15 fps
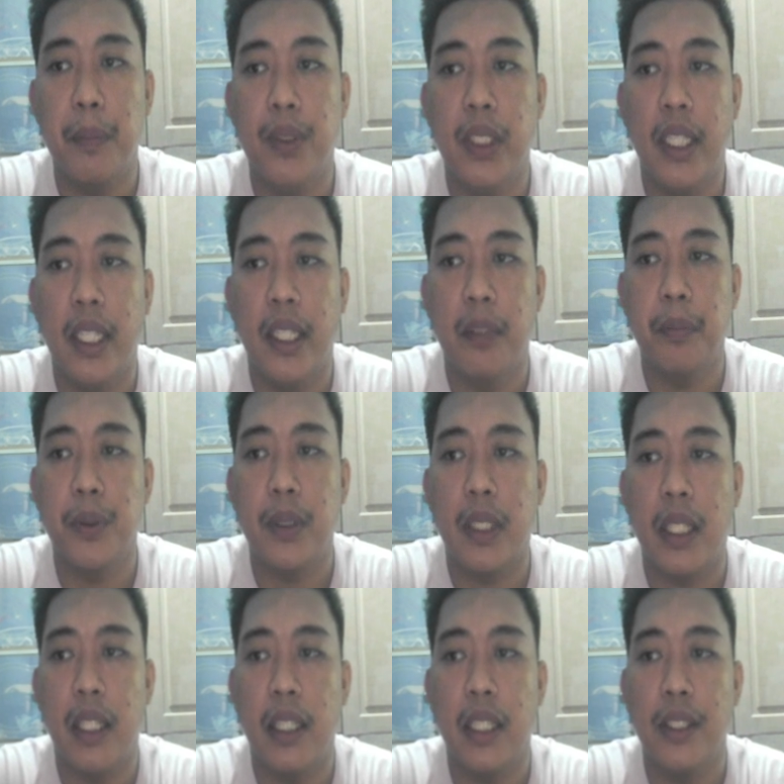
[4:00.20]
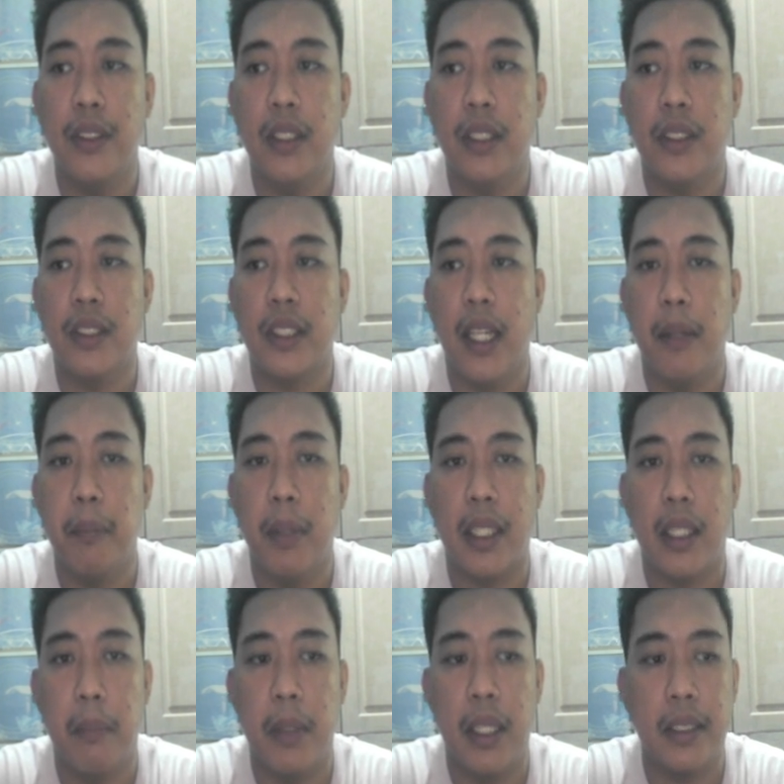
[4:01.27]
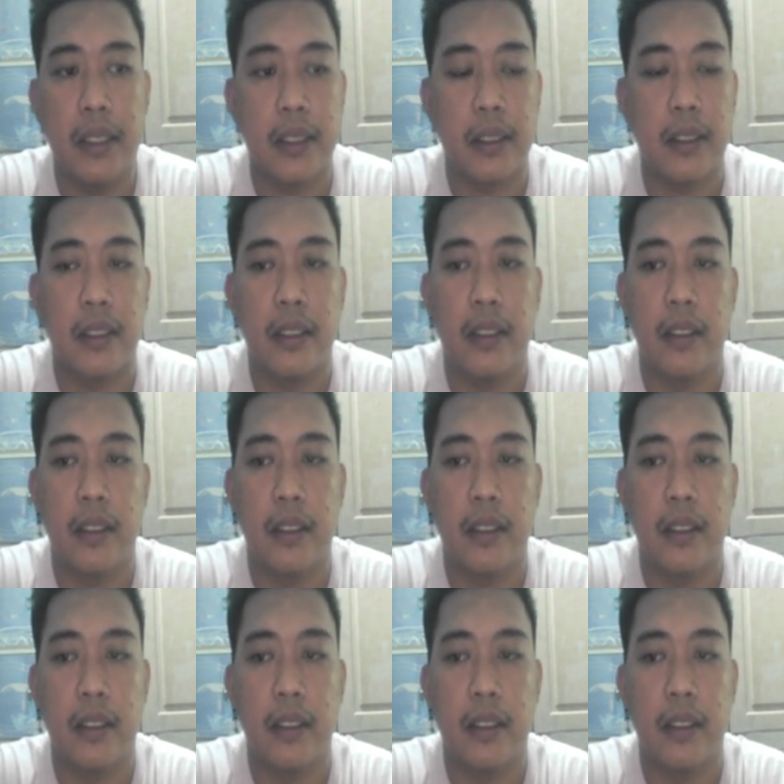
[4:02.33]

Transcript: mo na yan, punta ka ngayon dito sa MetaMask.